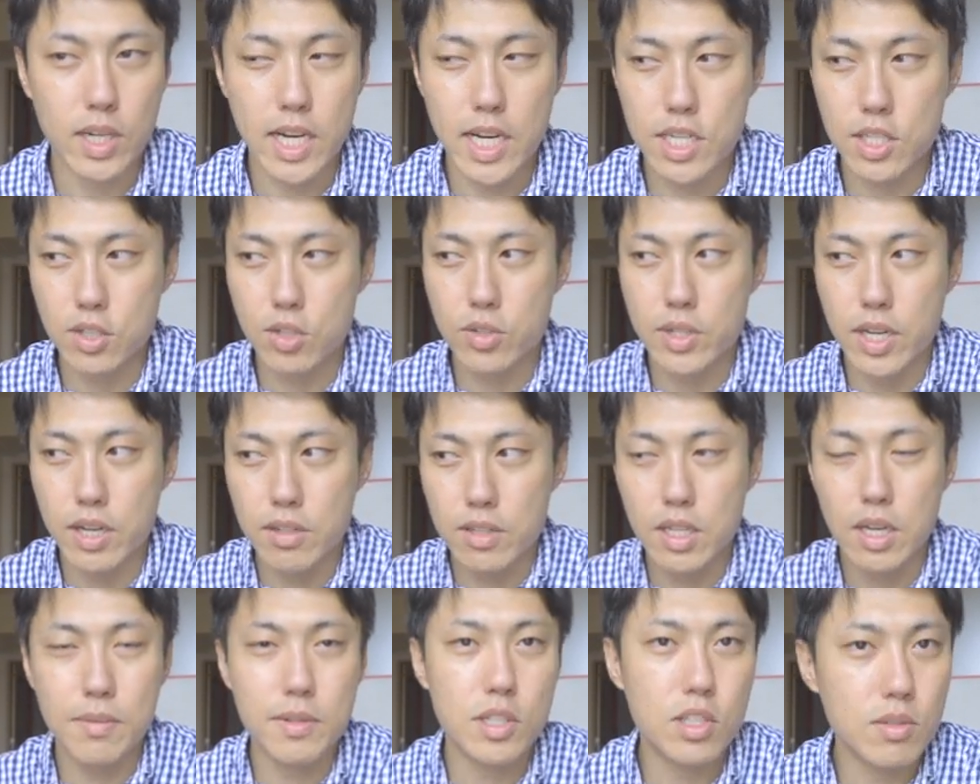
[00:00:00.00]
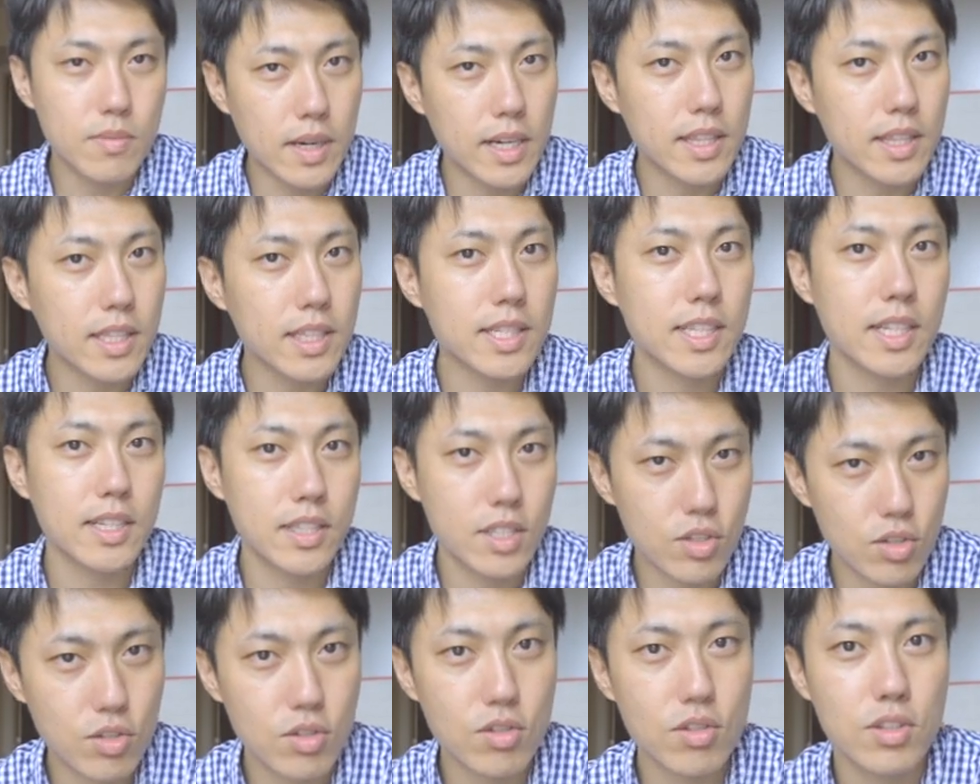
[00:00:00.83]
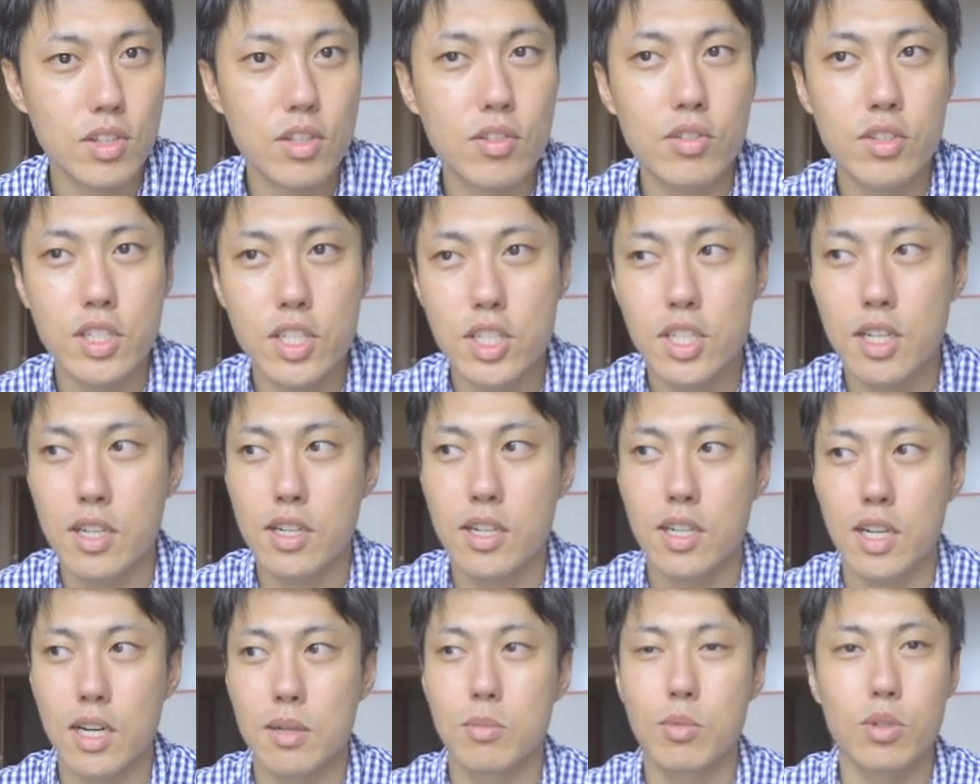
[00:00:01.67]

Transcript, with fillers: 家事をやるために生まれてきたんですっていうのでしたら、